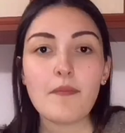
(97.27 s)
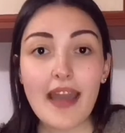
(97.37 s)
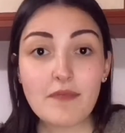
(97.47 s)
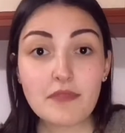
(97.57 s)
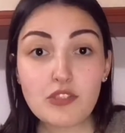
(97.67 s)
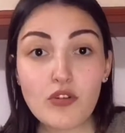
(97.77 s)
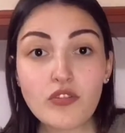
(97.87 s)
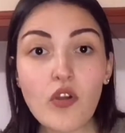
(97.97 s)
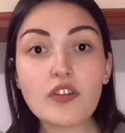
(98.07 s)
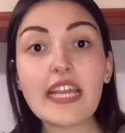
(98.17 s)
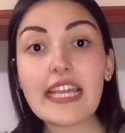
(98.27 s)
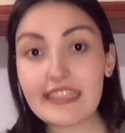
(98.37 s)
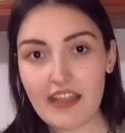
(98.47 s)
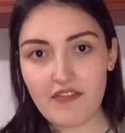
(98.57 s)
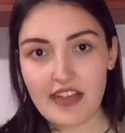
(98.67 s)
Ben birçoğunu orada
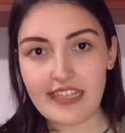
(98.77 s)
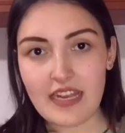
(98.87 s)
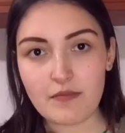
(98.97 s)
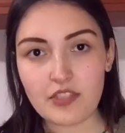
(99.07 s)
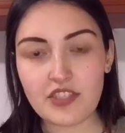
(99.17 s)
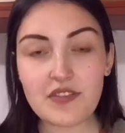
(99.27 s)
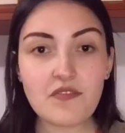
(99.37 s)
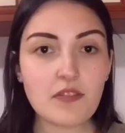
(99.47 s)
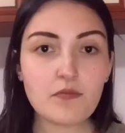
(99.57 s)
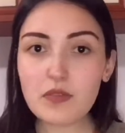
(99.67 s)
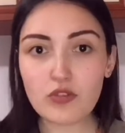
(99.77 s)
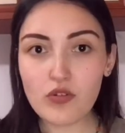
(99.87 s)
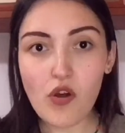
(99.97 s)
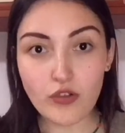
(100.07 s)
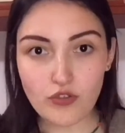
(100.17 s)
ilk defa denemiştim ve
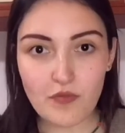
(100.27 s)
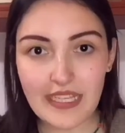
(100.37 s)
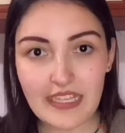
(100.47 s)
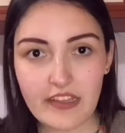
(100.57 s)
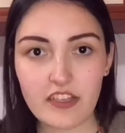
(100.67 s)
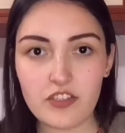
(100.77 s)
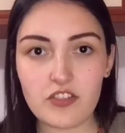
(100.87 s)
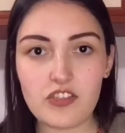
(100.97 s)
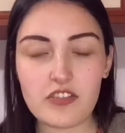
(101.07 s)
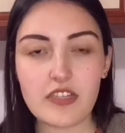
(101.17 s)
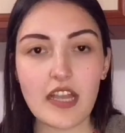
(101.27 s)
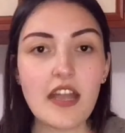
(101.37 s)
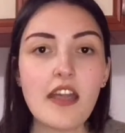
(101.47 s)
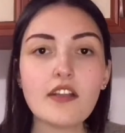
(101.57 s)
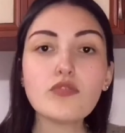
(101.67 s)
birçoğu hoşuma gitti açıkçası.
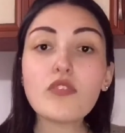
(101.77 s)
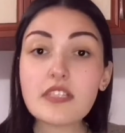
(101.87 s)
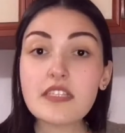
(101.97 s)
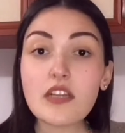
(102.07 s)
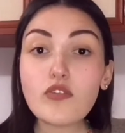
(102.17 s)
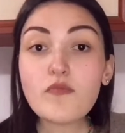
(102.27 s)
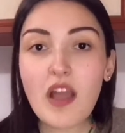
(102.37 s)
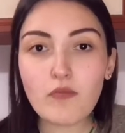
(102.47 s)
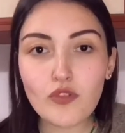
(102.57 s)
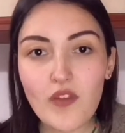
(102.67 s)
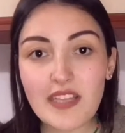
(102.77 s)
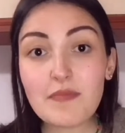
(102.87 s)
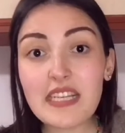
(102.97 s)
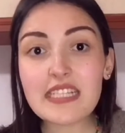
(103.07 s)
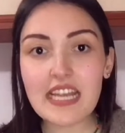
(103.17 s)
Sonrasında Lübnan
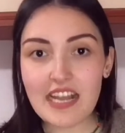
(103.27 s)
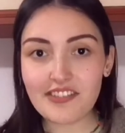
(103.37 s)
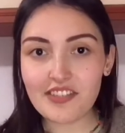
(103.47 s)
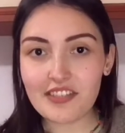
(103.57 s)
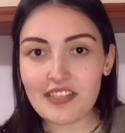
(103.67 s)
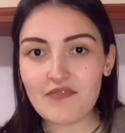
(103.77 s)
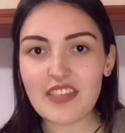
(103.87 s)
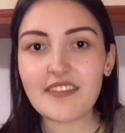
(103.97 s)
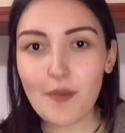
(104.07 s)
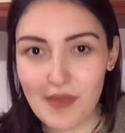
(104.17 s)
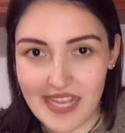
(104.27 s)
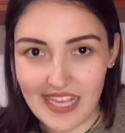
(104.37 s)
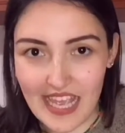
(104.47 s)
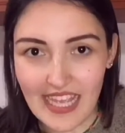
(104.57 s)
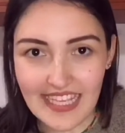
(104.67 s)
mutfağını biraz araştırdım ve tabii
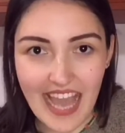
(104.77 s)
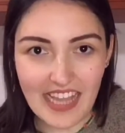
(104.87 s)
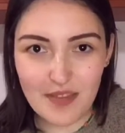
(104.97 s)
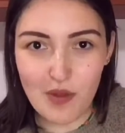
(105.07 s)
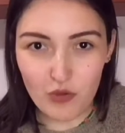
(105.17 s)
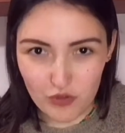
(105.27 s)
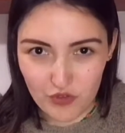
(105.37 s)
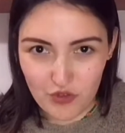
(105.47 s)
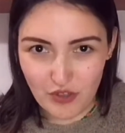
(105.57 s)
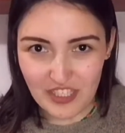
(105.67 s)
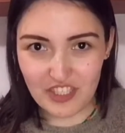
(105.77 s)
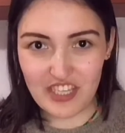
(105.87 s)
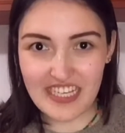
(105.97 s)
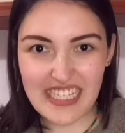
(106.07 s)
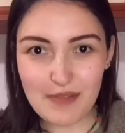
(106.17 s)
ki kendime uygun,
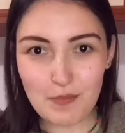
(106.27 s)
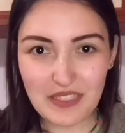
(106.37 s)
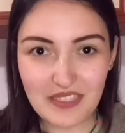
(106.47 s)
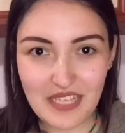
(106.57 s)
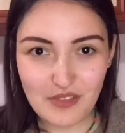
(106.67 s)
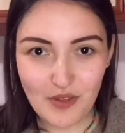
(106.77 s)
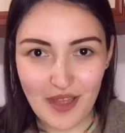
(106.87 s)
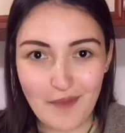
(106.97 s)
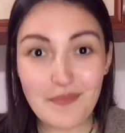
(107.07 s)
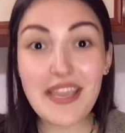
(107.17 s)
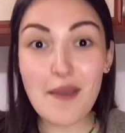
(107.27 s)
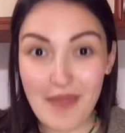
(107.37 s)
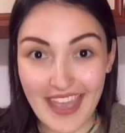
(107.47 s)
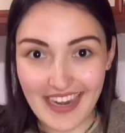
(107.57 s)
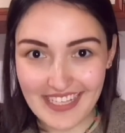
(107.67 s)
içerisine patates olan bir
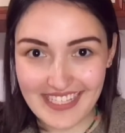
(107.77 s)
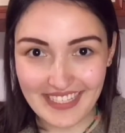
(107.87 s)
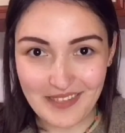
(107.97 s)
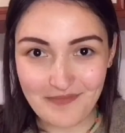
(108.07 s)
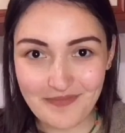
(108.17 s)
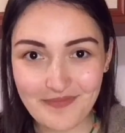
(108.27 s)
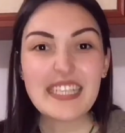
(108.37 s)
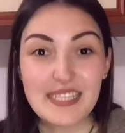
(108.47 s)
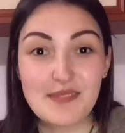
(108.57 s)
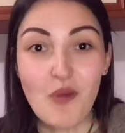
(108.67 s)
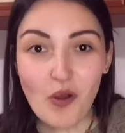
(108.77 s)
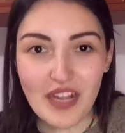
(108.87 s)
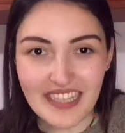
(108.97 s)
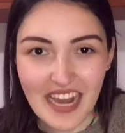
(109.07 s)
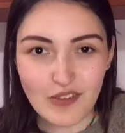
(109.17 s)
yemeğe rastladım. İsmi
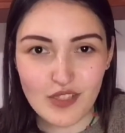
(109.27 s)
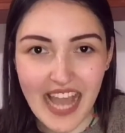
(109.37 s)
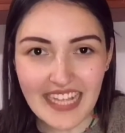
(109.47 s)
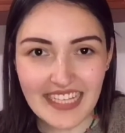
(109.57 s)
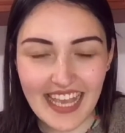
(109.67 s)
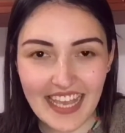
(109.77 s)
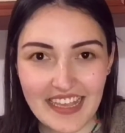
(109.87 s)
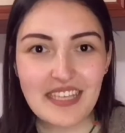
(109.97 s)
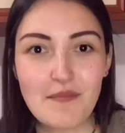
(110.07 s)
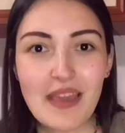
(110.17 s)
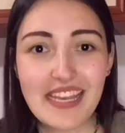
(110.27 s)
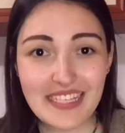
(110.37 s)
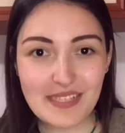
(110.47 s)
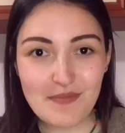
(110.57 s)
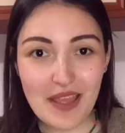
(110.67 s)
o kadar güzel ki
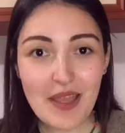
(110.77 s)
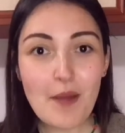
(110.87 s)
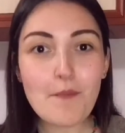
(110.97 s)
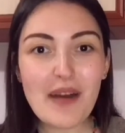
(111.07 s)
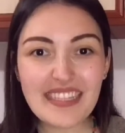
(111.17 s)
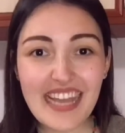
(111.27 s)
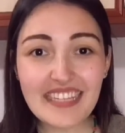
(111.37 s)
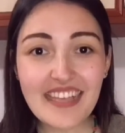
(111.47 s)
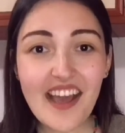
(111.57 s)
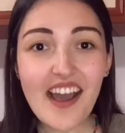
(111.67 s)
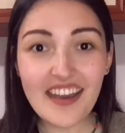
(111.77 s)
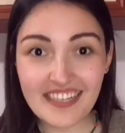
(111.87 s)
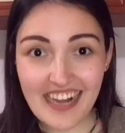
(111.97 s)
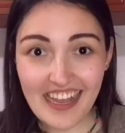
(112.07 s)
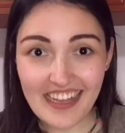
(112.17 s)
yemeğin ismi batata
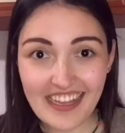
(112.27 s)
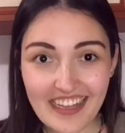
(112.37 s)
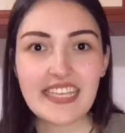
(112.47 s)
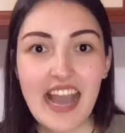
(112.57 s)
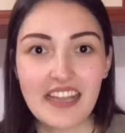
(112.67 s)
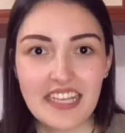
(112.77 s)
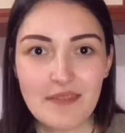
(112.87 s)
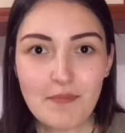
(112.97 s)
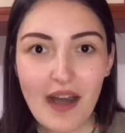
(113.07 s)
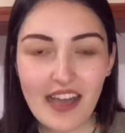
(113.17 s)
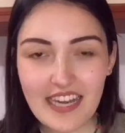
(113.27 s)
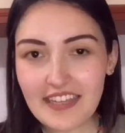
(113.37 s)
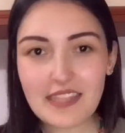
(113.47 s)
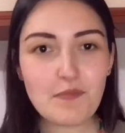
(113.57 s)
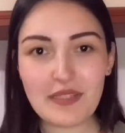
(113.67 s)
harra. Yani
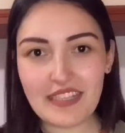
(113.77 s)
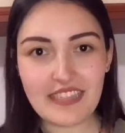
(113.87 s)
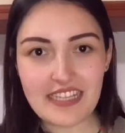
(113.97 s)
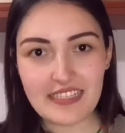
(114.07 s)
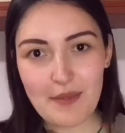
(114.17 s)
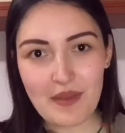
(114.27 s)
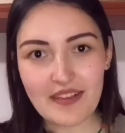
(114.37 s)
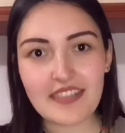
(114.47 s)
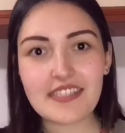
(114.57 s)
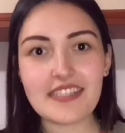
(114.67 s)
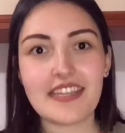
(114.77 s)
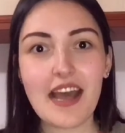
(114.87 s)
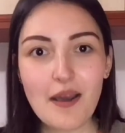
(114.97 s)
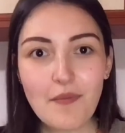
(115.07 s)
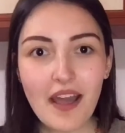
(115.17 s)
baharatlı patates demek
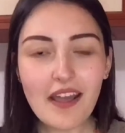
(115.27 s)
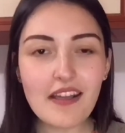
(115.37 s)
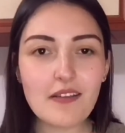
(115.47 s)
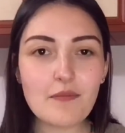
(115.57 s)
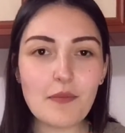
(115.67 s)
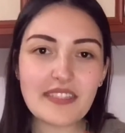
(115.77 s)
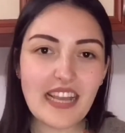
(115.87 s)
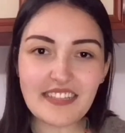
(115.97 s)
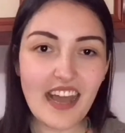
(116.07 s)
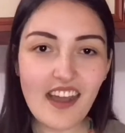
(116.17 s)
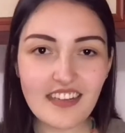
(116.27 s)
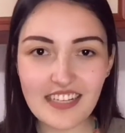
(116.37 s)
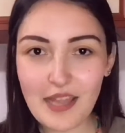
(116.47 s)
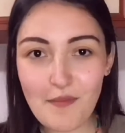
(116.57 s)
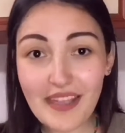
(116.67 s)
aslında ama batata
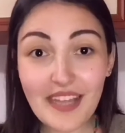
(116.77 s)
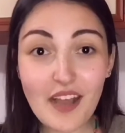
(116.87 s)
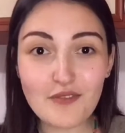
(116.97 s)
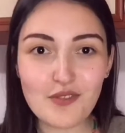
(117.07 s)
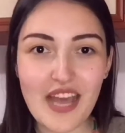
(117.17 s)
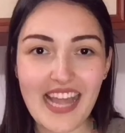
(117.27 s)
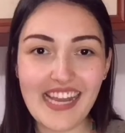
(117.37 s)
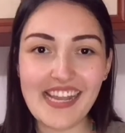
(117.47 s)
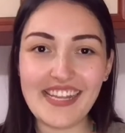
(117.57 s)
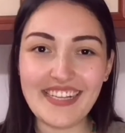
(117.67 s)
harra demek daha güzel.